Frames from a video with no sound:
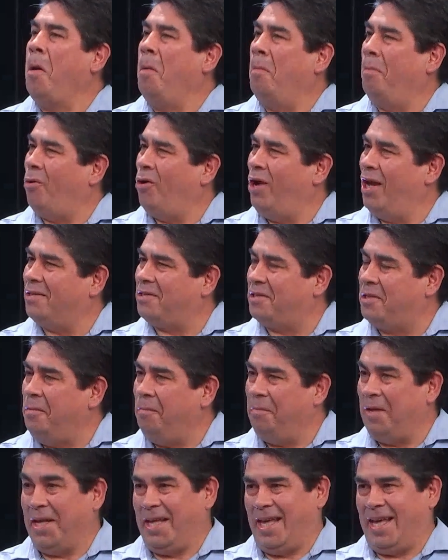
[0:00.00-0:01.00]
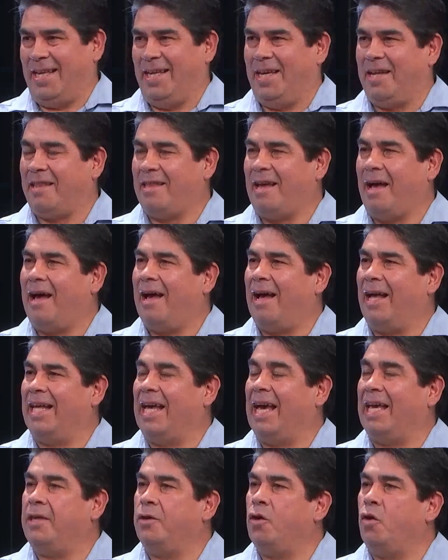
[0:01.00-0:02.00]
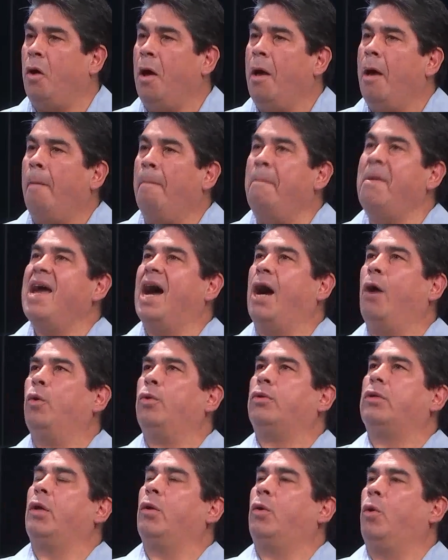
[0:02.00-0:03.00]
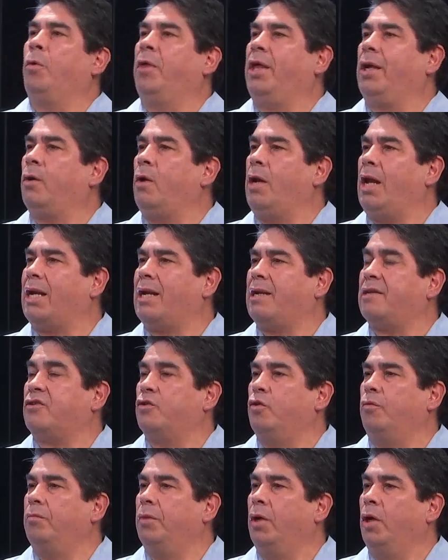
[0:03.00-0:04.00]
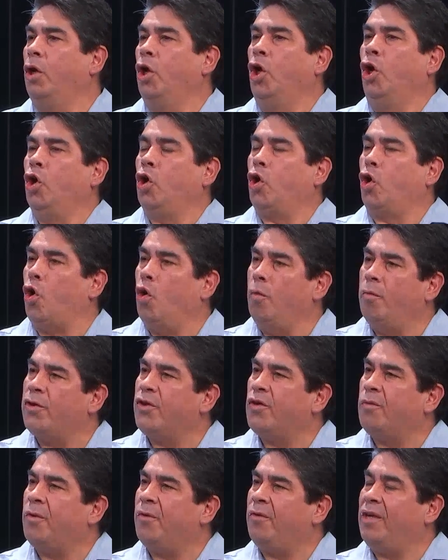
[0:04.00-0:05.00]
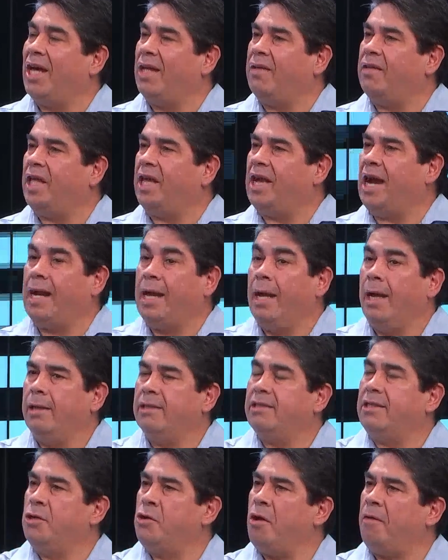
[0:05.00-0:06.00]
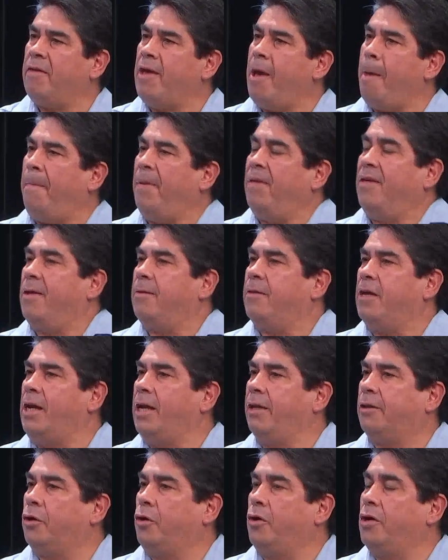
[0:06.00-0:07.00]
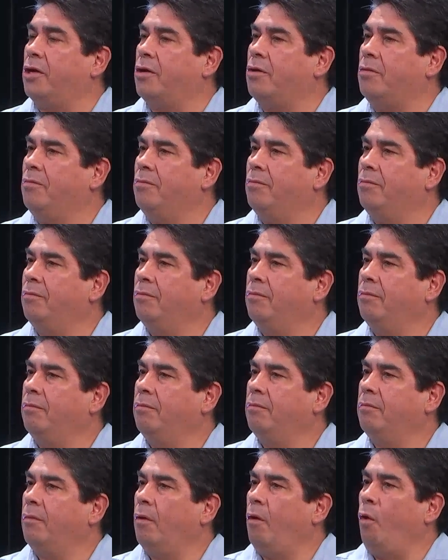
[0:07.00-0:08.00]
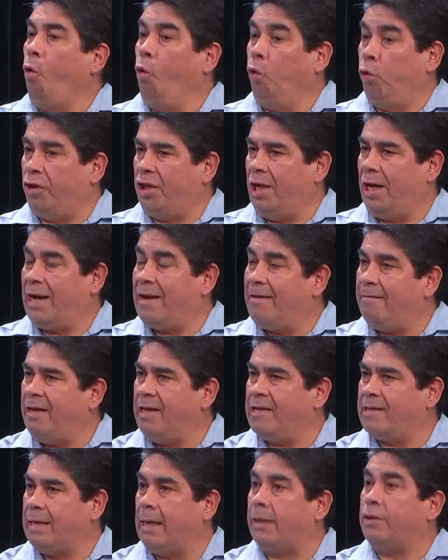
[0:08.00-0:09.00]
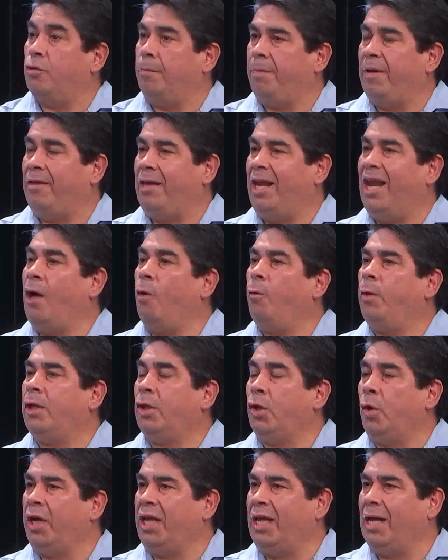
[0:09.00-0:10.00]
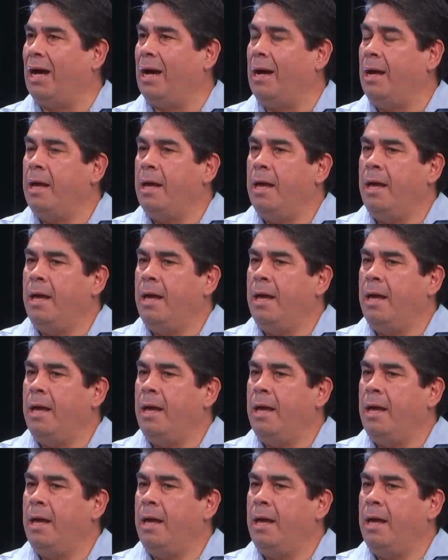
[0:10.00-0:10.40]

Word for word: por la simple, y ahí está, y ahí yo me autoadjudico la razón. ¿Cómo yo me voy a enterar si no había expediente electrónico? Usted revisa, yo pedí la auditoría,